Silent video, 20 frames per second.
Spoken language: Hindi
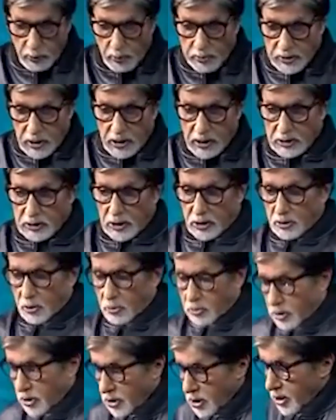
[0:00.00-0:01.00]
मैं आपको बताना
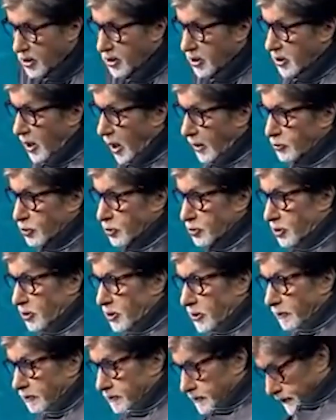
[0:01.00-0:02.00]
चाहता हूँ कि ये किताब जो
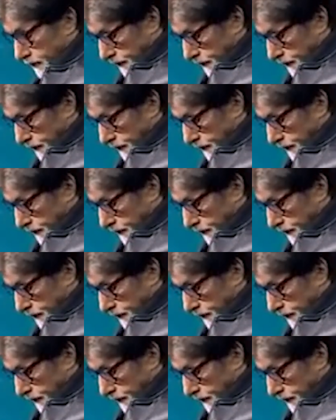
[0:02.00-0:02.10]
थी